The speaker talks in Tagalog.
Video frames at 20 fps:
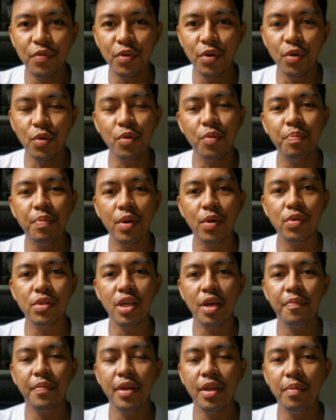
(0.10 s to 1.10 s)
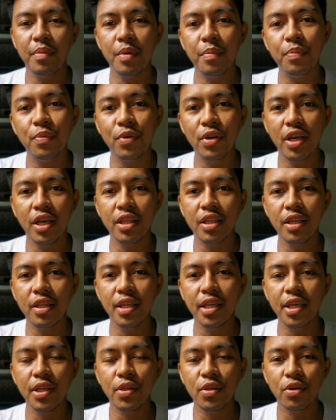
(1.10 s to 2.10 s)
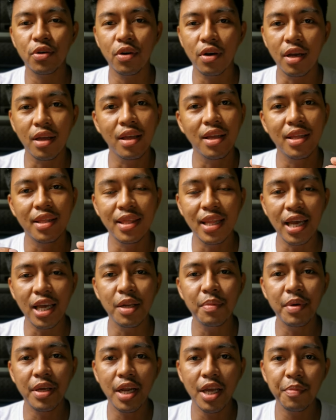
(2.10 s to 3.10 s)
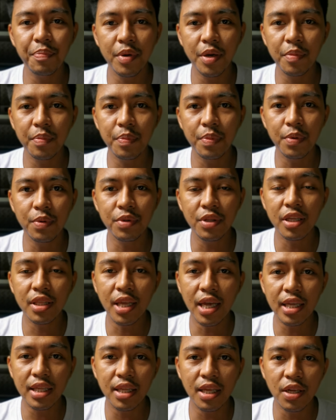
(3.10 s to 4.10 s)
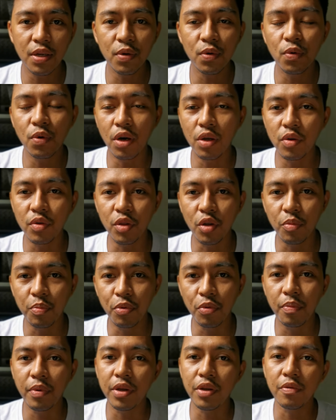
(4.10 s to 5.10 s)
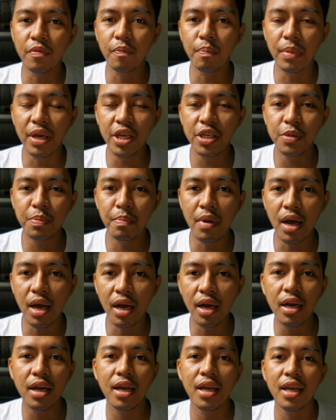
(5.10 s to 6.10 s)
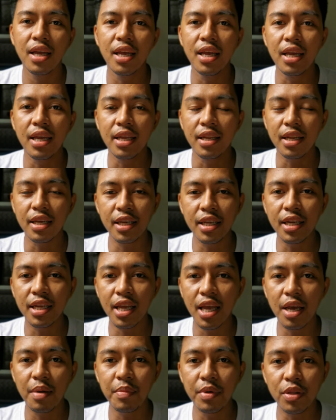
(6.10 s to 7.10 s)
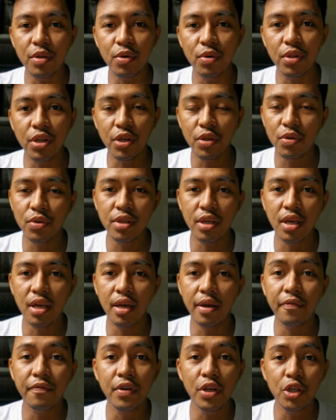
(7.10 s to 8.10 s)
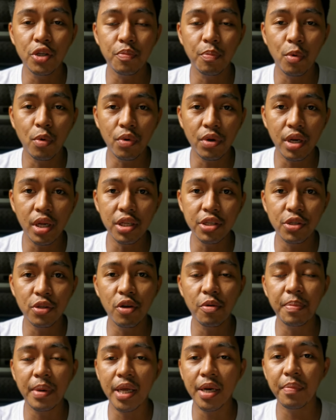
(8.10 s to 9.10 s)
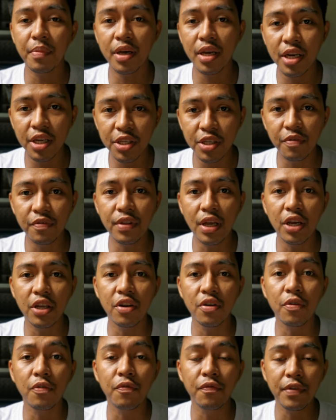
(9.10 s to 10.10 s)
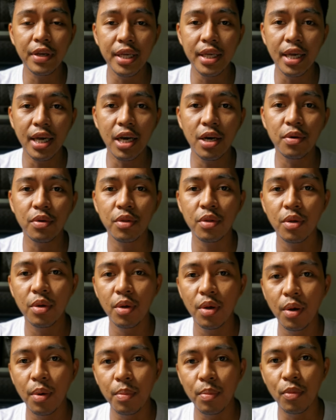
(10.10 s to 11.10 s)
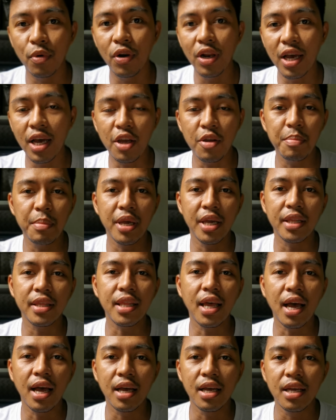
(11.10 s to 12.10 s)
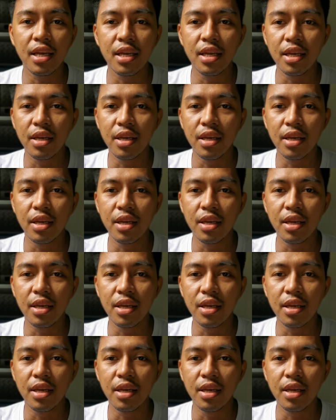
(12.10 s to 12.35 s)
afternoon, pag-usapan naman po natin dito dahil marami pa rin pong nagtatanong kung ano daw po ba yung best bank na ginagamit ko dito sa Facebook Reels no para makareceive tayo ng payout mula kay Meta.